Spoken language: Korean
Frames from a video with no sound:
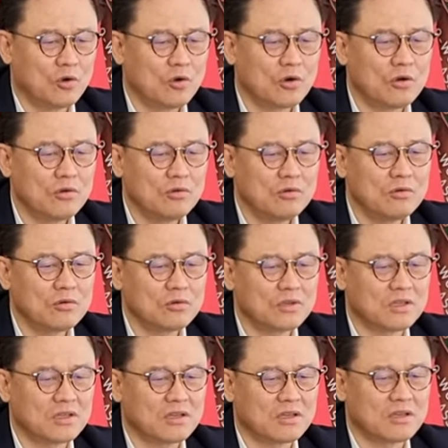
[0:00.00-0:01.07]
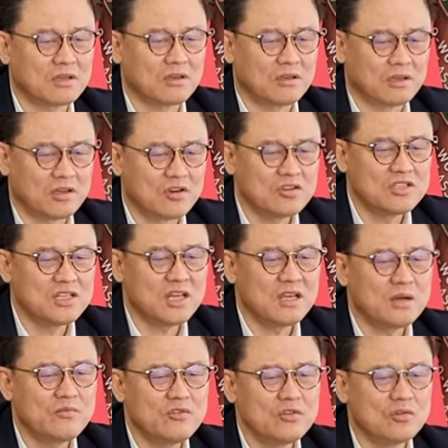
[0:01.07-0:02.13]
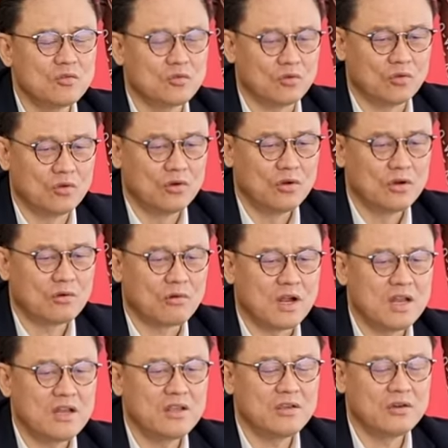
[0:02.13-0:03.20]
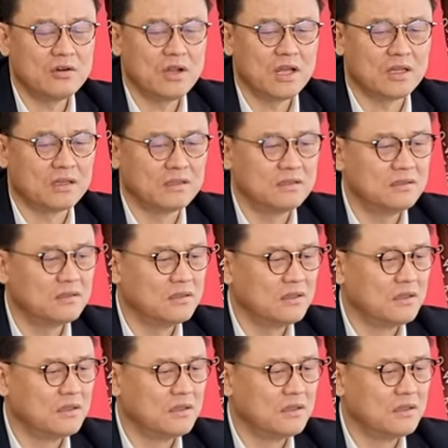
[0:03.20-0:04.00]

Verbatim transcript: 호롱국 경제협력국 관리위원회 등